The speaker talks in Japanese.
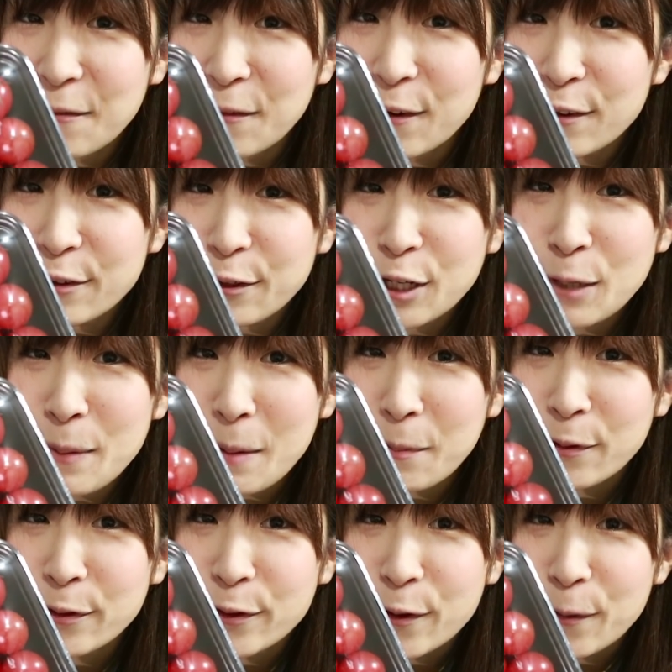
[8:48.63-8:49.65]
もうほんとくま
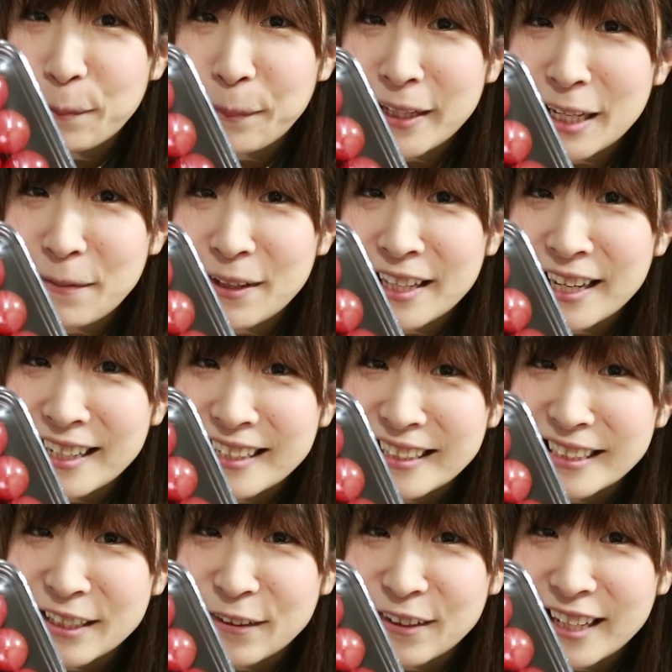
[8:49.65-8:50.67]
モンのほっぺたみたいで
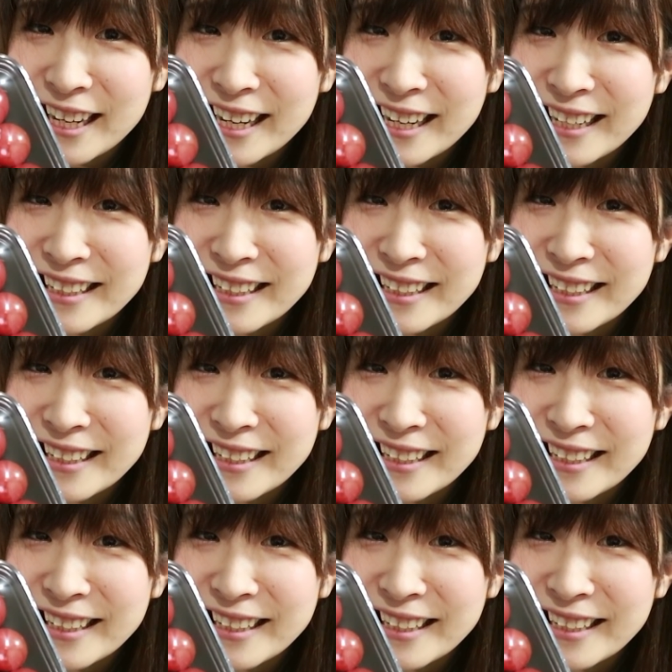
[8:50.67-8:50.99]
すよね。